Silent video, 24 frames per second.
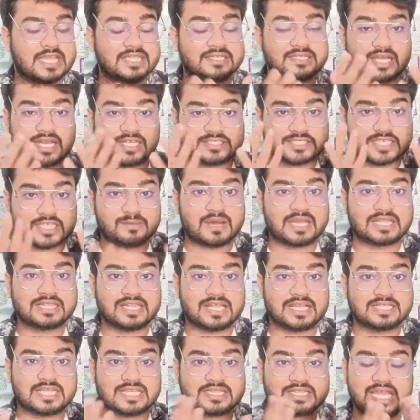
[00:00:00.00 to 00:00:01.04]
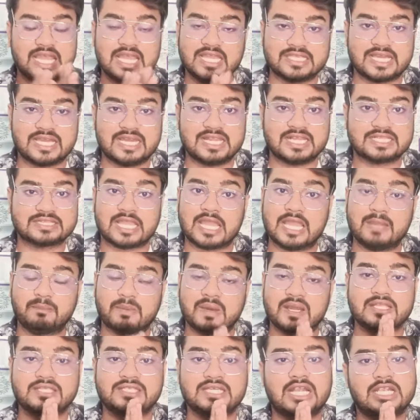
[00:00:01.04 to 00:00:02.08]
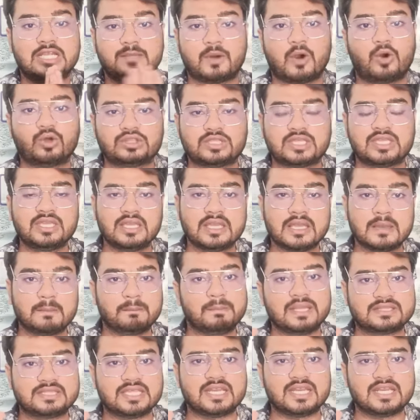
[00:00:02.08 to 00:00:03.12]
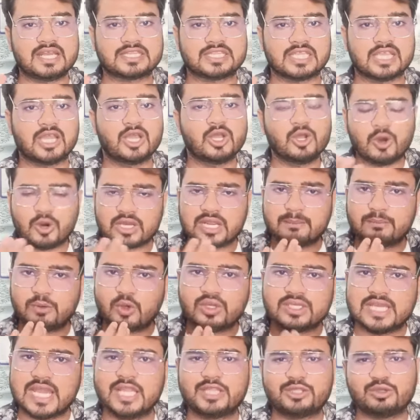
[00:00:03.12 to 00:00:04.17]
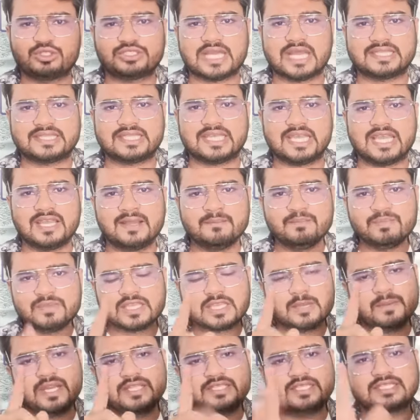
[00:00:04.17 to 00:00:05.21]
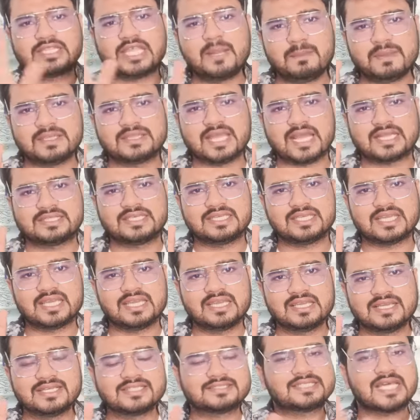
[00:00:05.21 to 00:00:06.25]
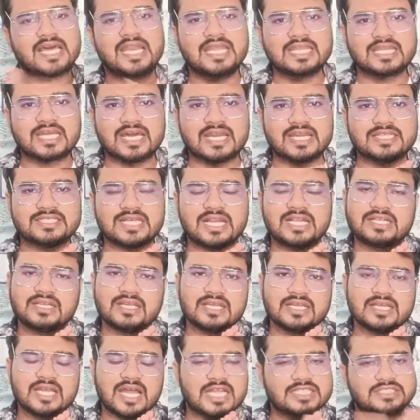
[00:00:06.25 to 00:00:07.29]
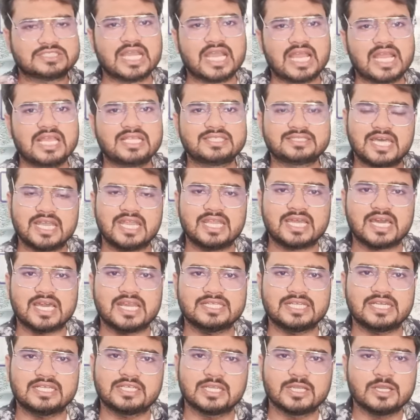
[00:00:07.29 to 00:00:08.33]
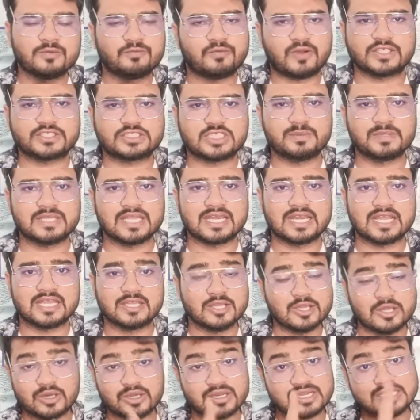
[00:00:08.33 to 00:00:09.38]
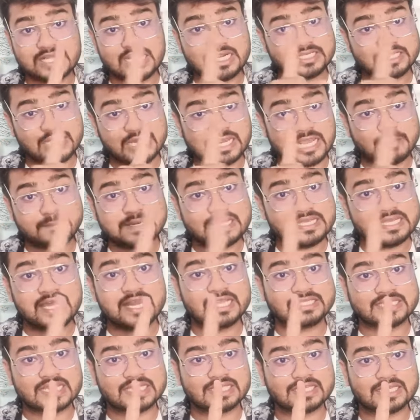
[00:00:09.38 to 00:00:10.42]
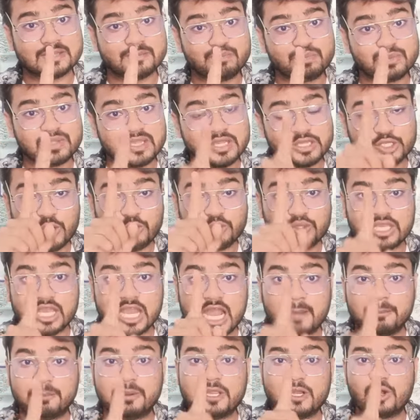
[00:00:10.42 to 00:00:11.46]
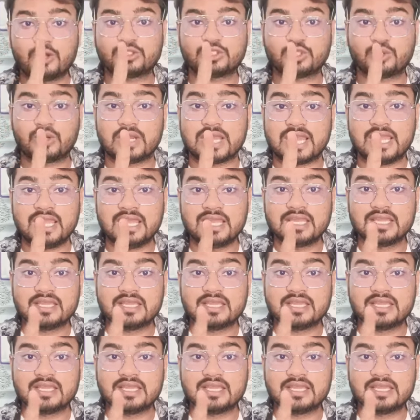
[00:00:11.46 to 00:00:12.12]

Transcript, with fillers: शायद आशीर्वाद लग जाता है क्या लगता है पर रिजल्ट बहुत ही बेहतरीन आते हैं और हम लोग यही तो चाहते हैं कि मेरे जितने विद्यार्थी हैं सारे का रिजल्ट अच्छा है सारे का रिजल्ट फर्स्ट डिवीजन है रिजल्ट खराब नहीं आना चाहिए क्योंकि आप ही लोग जो है